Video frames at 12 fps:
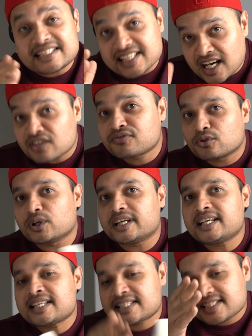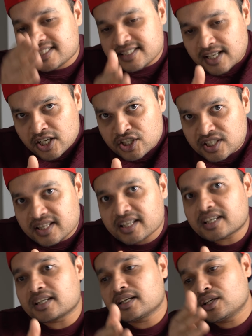যার ফলে স্টার্চ
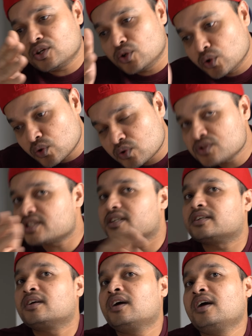থেকে গ্লুকোজের